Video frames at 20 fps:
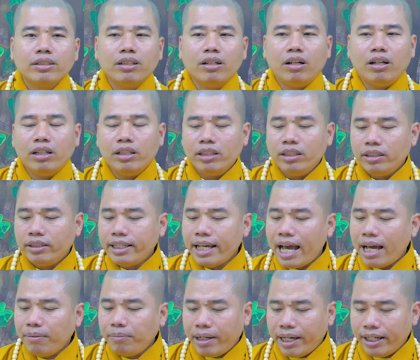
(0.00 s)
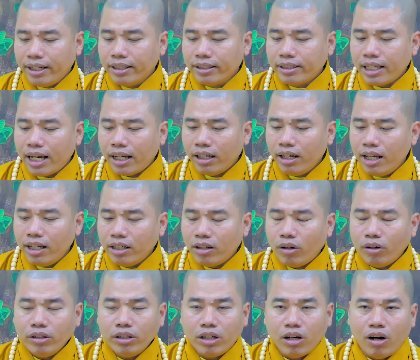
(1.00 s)
rồi cha mẹ người thăng lên
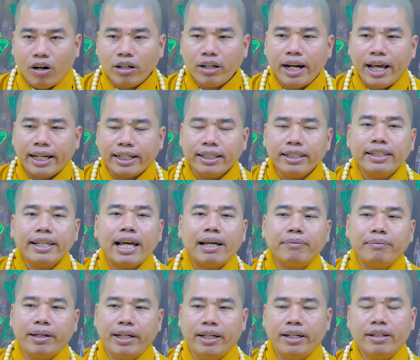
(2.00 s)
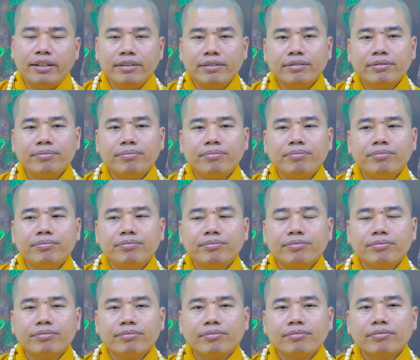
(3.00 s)
nói rõ ràng với cha mẹ
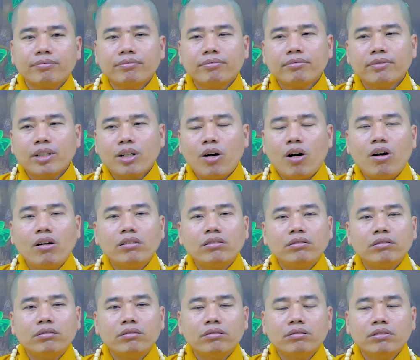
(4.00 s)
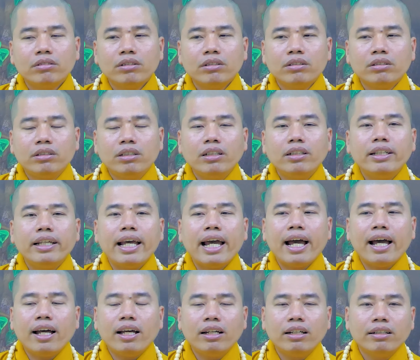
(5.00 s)
con xuất
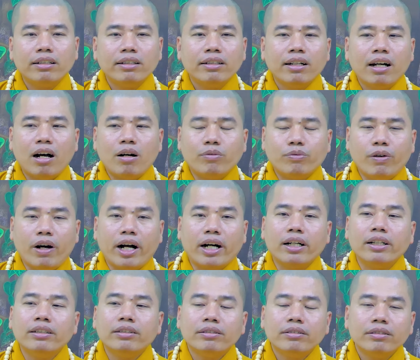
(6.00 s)
gia học phật